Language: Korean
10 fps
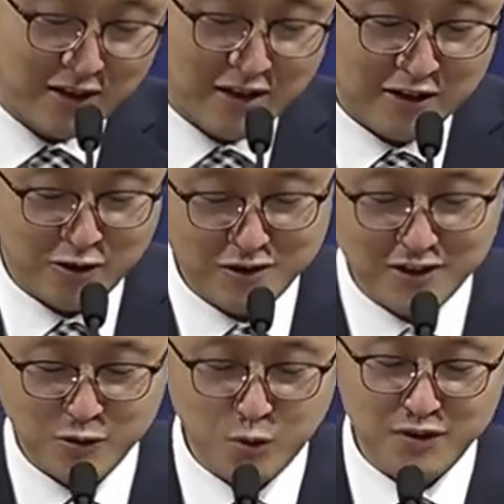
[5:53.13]
그런데
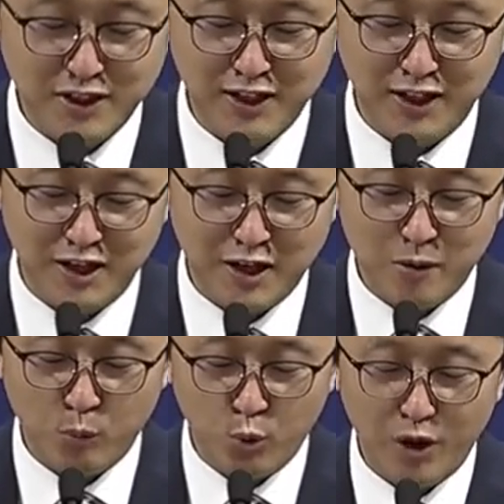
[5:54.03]
그곳에
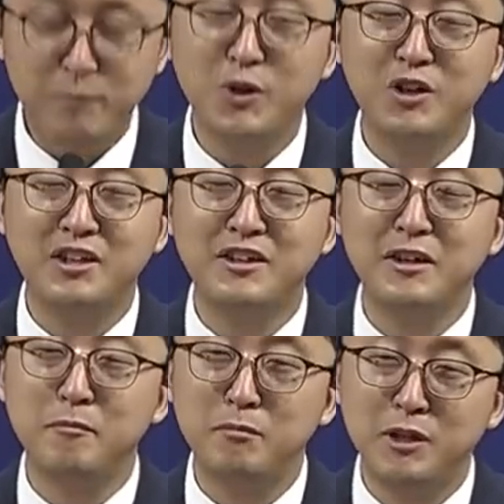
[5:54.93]
모함 여인,
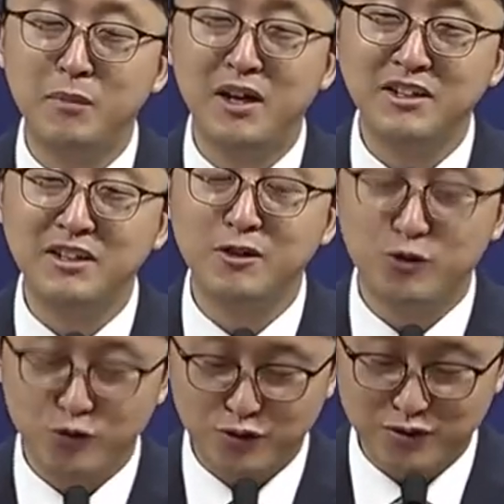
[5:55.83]
미망인
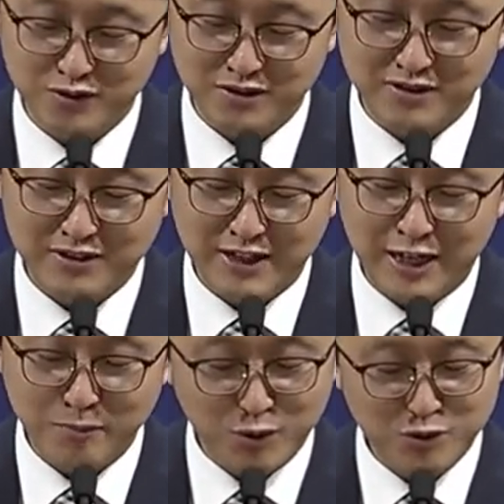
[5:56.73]
룻은
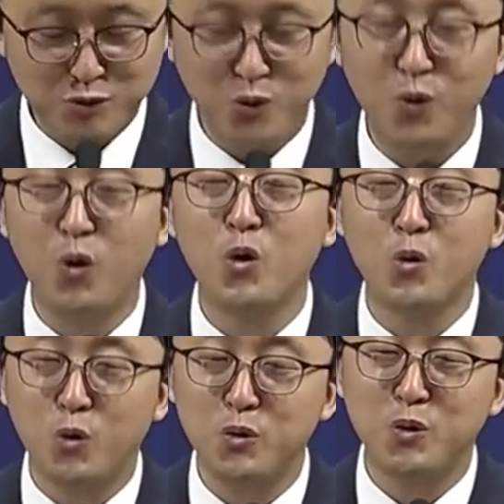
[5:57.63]
한편으로
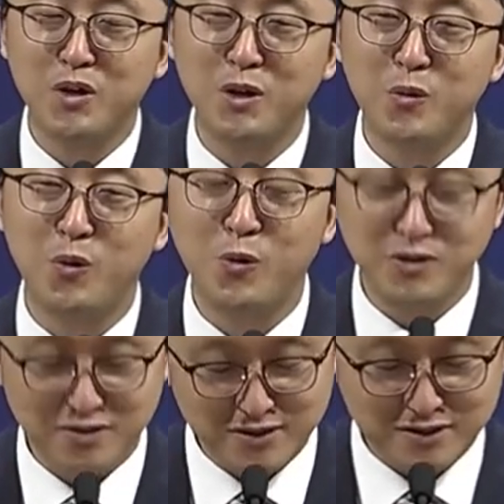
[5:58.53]
고독하고
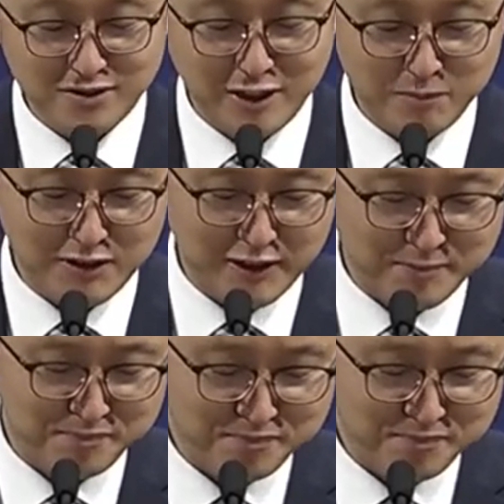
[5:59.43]
쓸쓸합니다.